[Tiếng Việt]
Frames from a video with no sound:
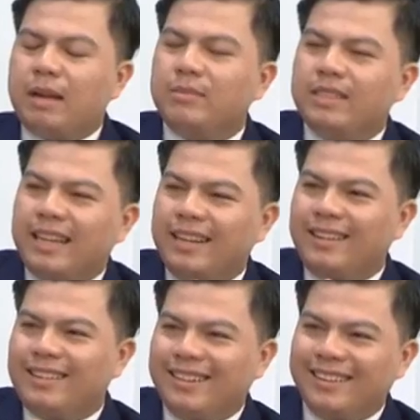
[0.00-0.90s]
30 giây
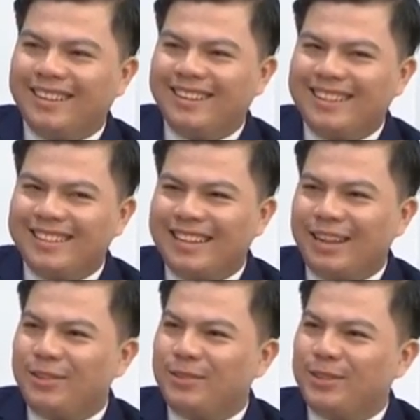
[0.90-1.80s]
đó chị có thể chia
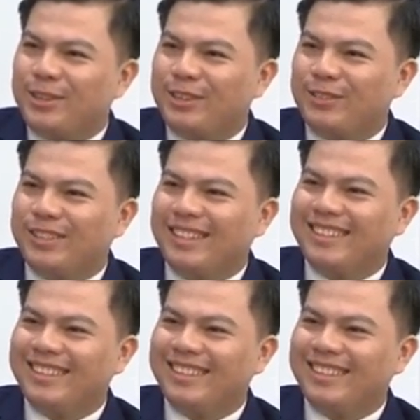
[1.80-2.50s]
sẻ với chúng tôi được không ạ?